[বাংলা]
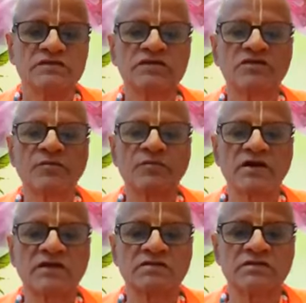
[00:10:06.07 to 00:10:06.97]
তৃতীয়
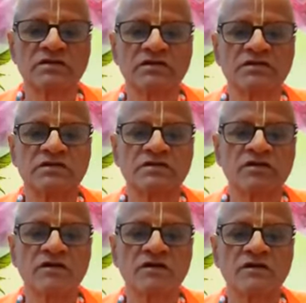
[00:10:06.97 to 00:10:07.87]
প্রকাশ দ্বিতীয়
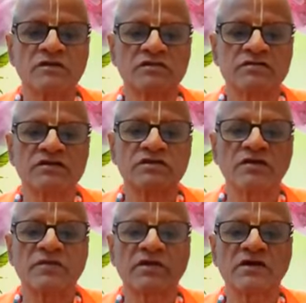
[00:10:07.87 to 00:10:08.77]
হয়ে গেল
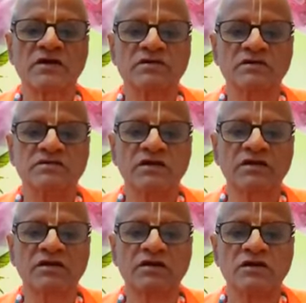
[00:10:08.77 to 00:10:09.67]
তৃতীয় প্রকাশ আছেন
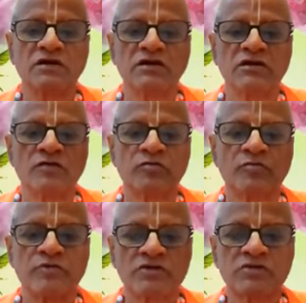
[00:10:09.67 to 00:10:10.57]

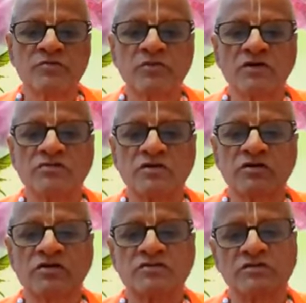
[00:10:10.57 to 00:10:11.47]
প্রদ্যুম্ন
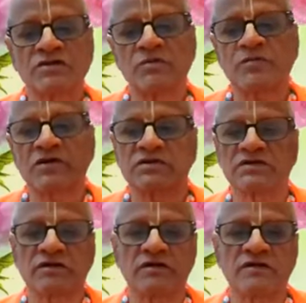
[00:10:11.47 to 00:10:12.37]
সংকর্ষণ থেকে
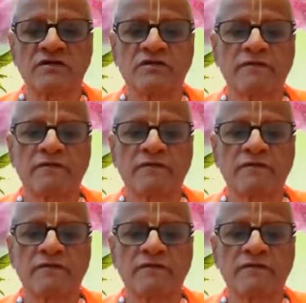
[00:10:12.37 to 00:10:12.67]
প্রকাশিত হল